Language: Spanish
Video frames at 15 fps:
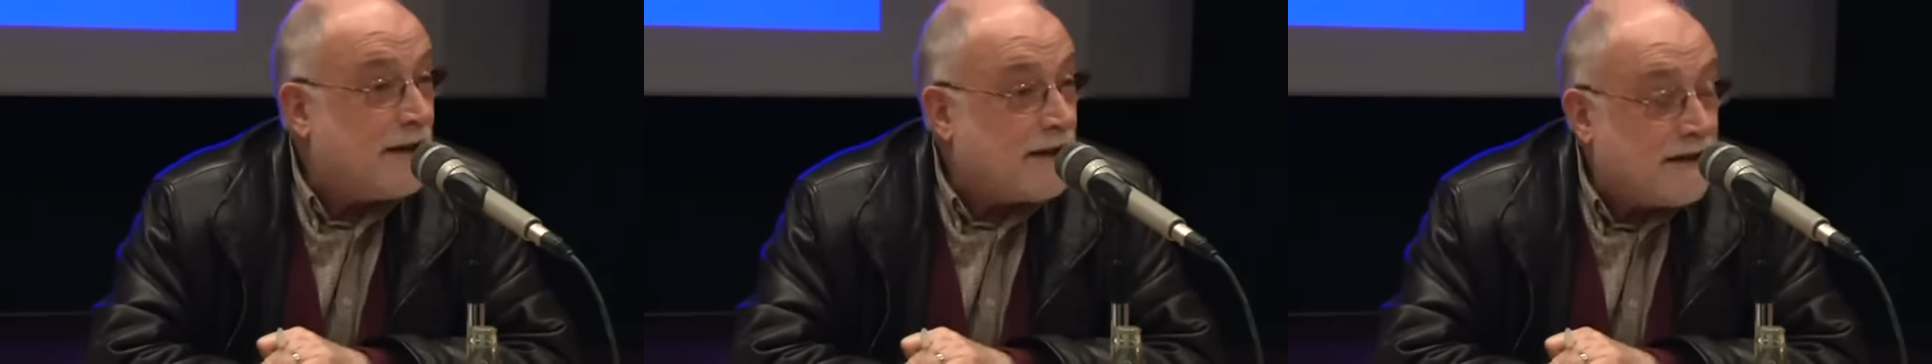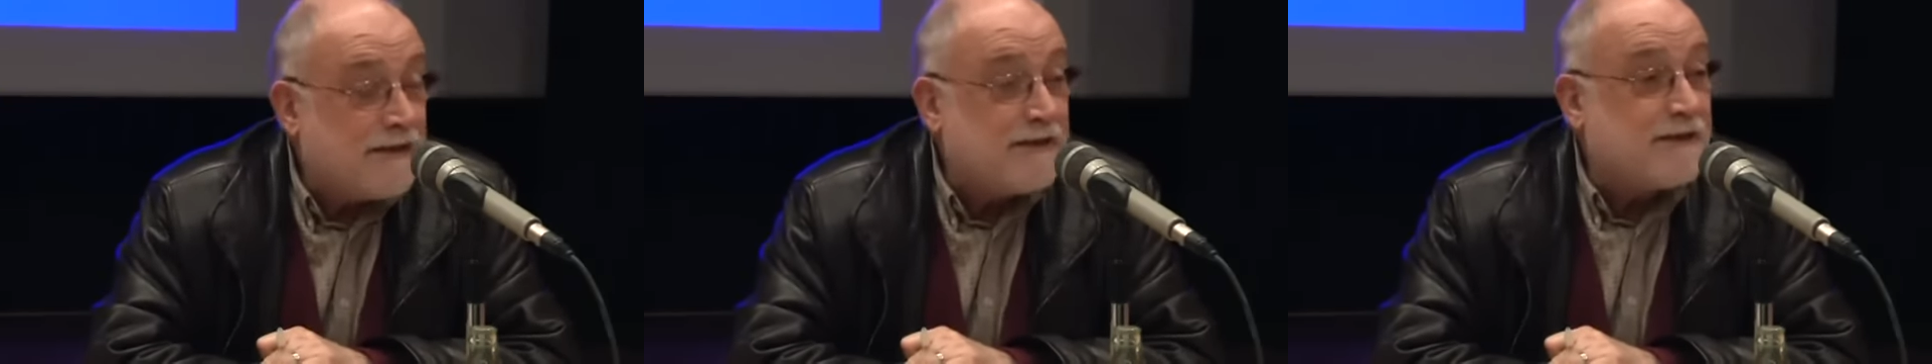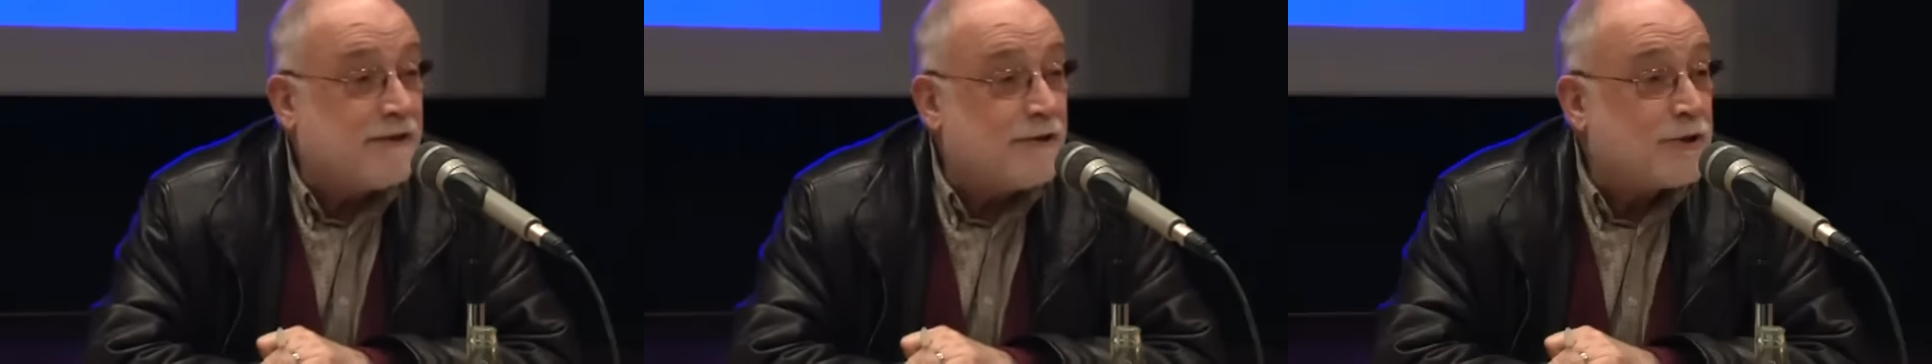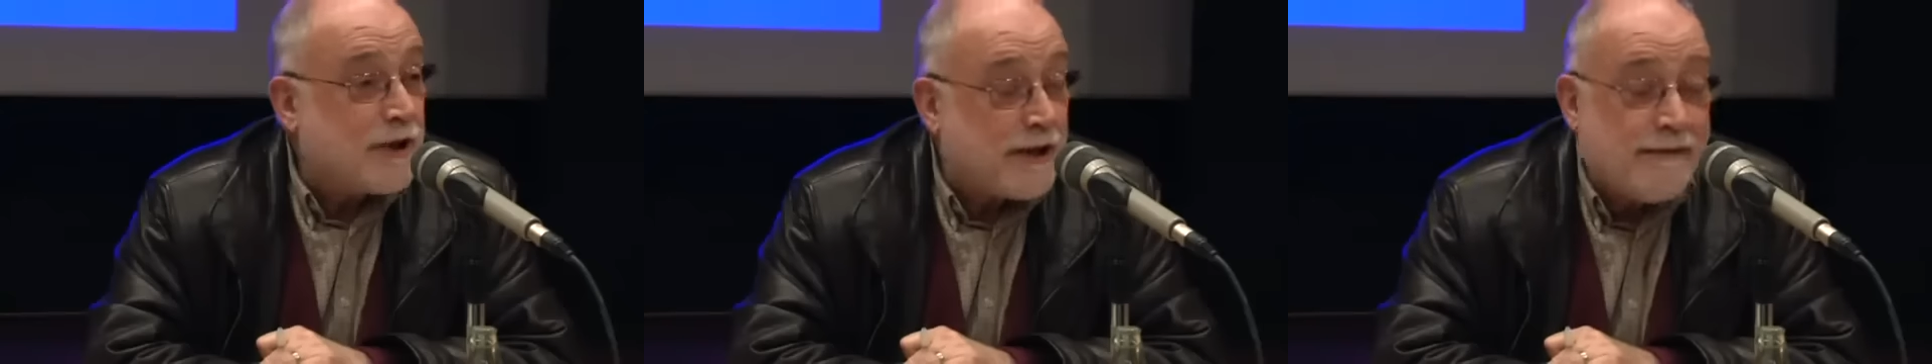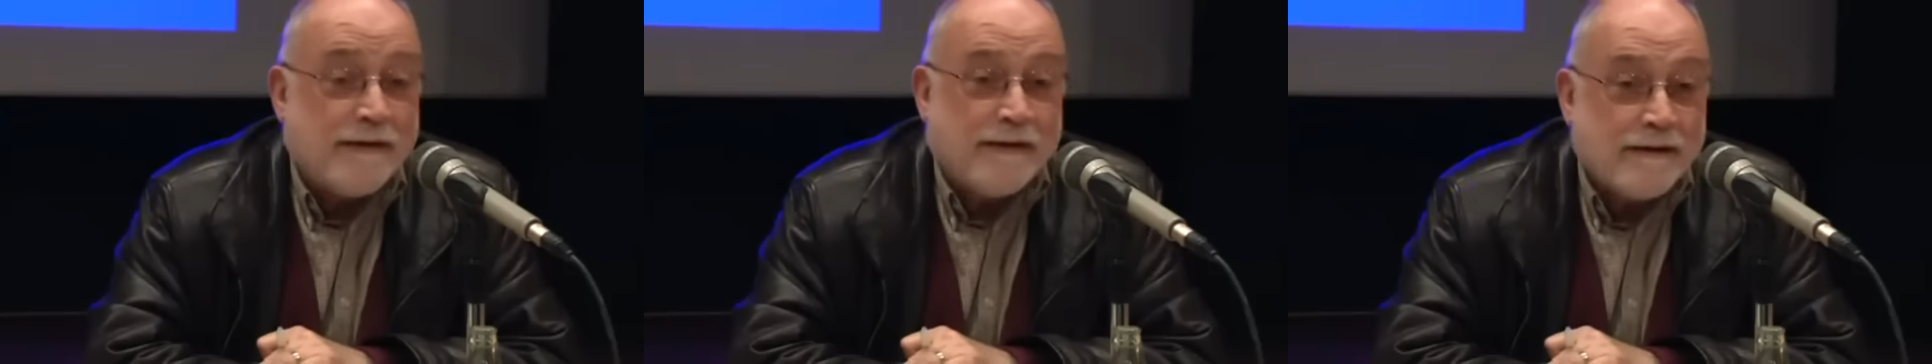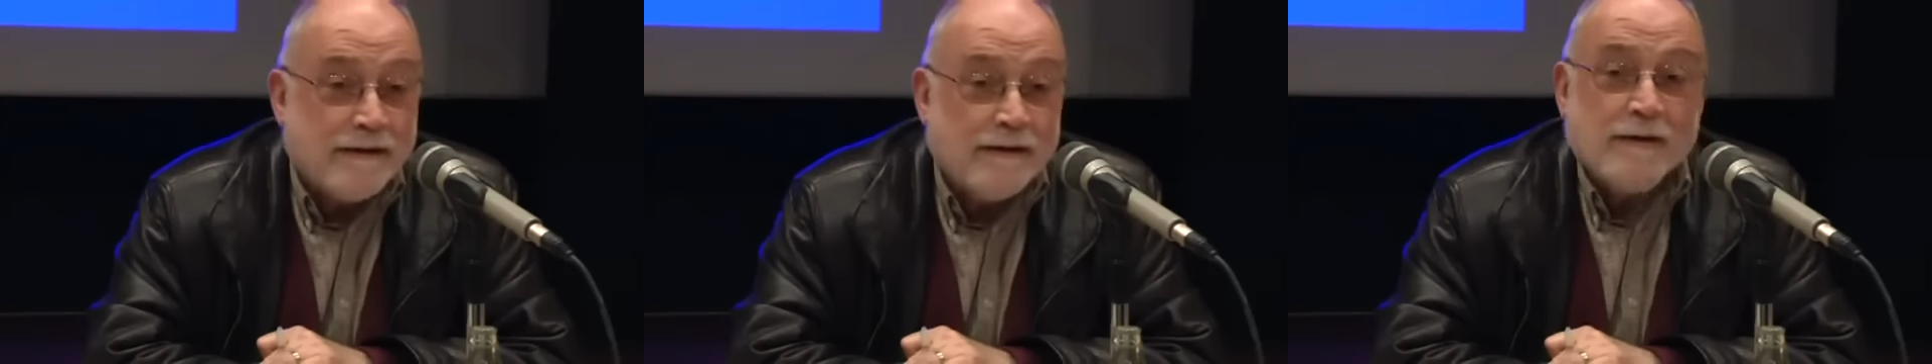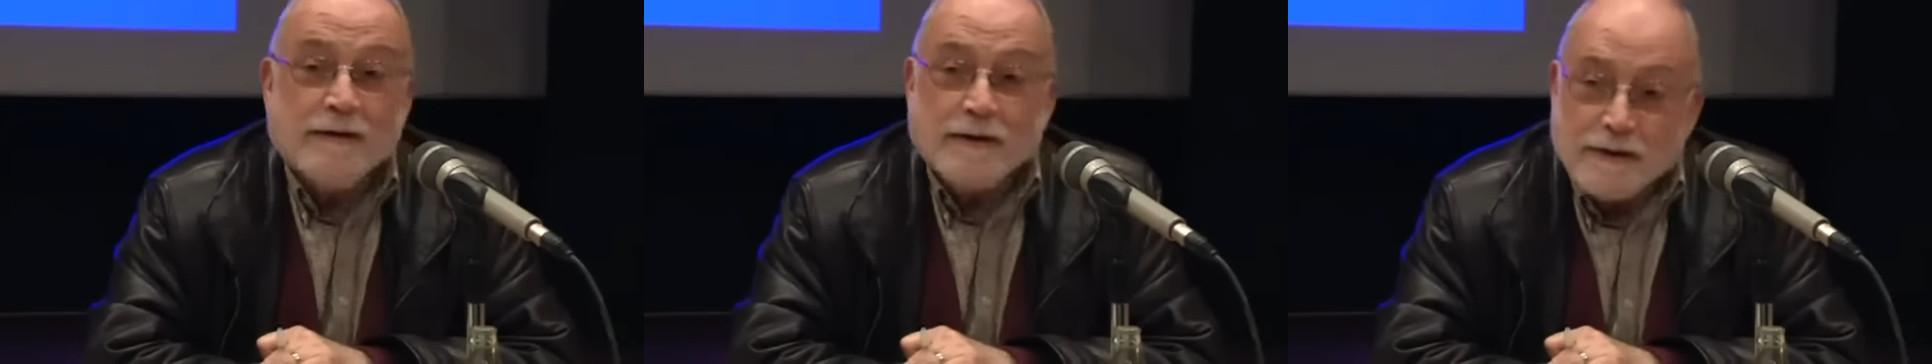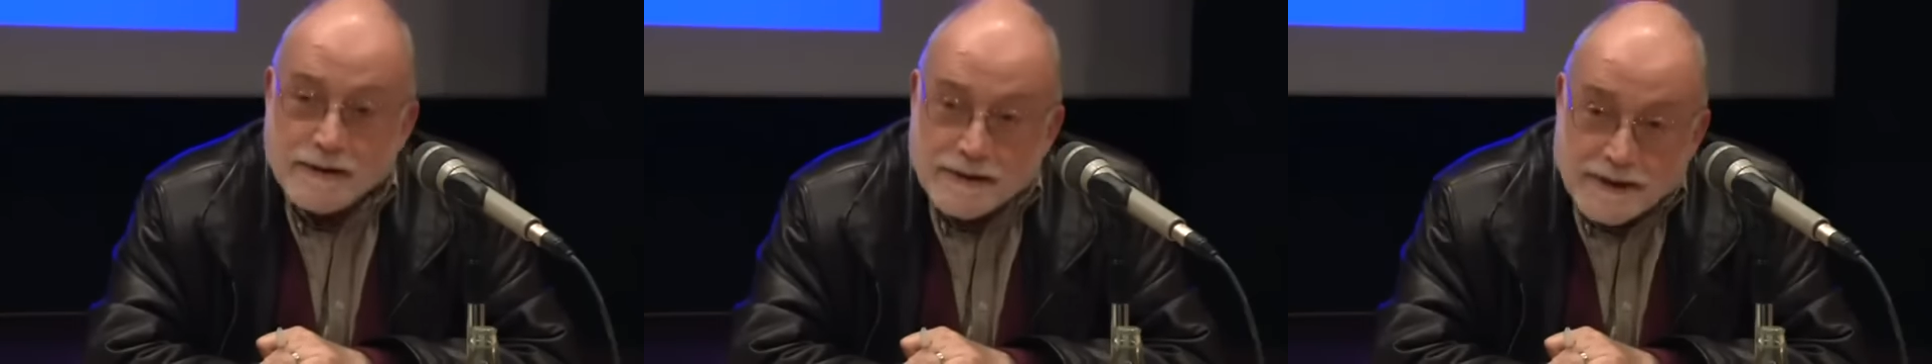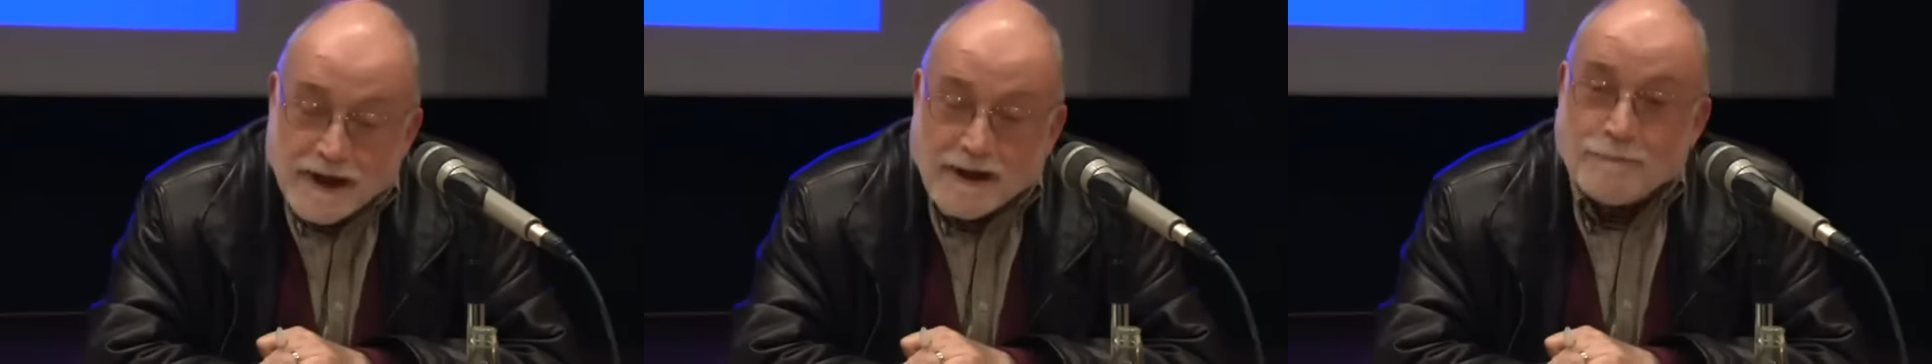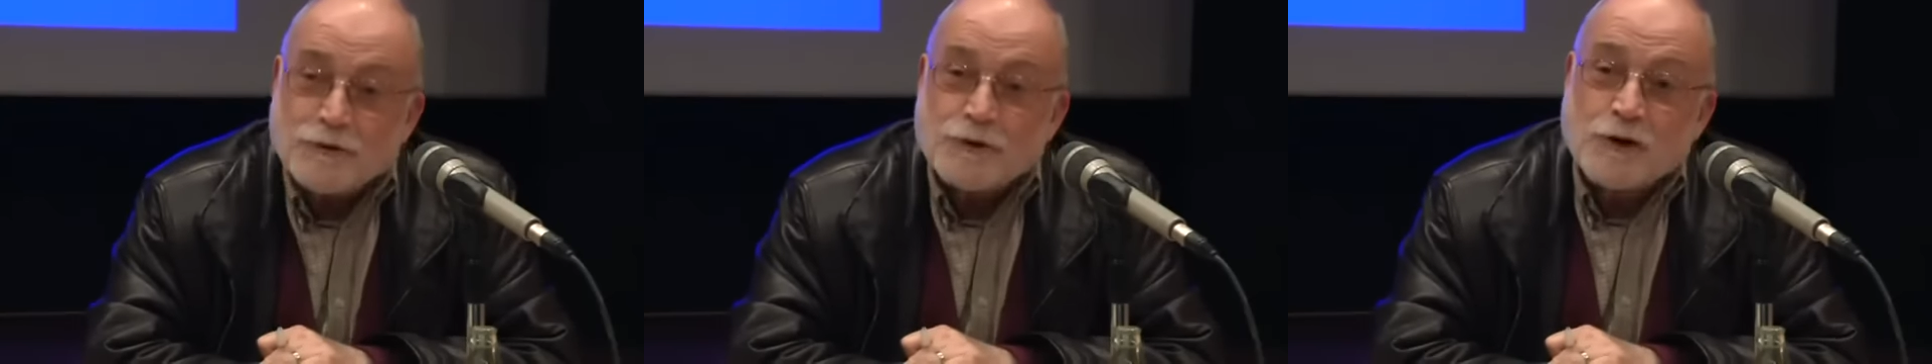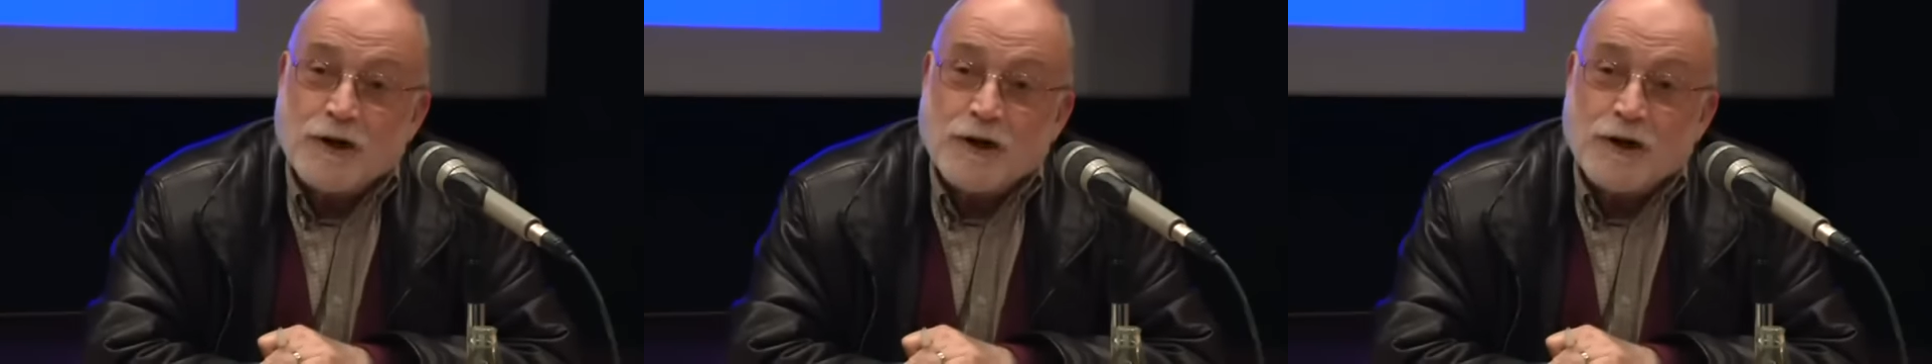¿Quién se los queda? Sigamos